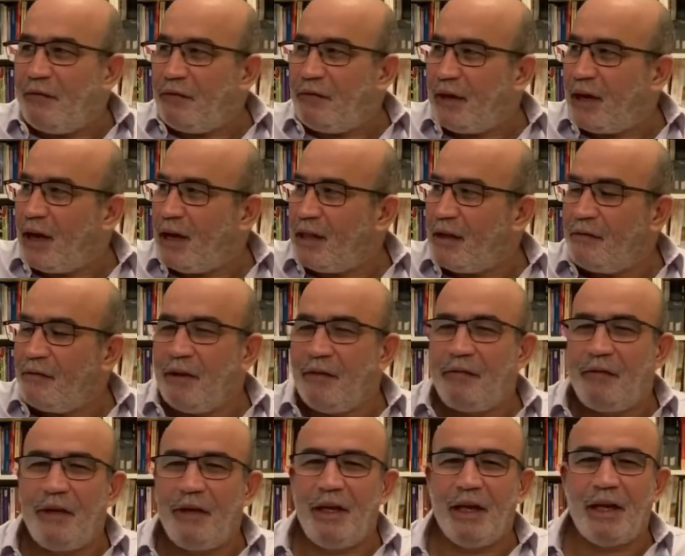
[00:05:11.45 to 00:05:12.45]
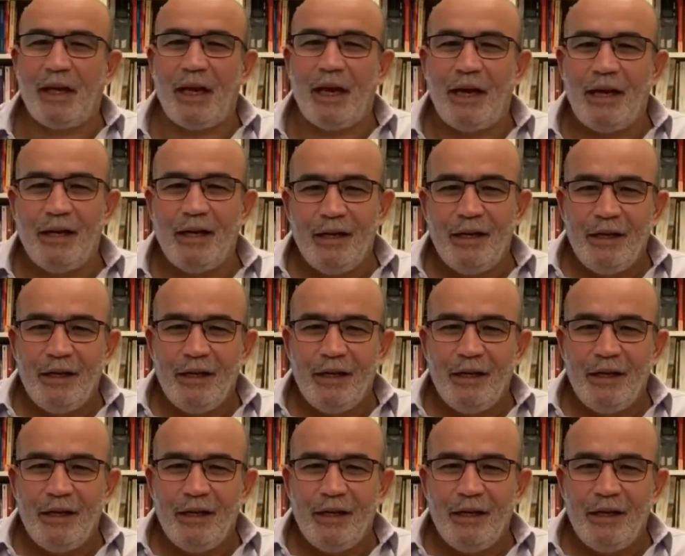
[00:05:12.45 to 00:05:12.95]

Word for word: في كذا في إفريقيا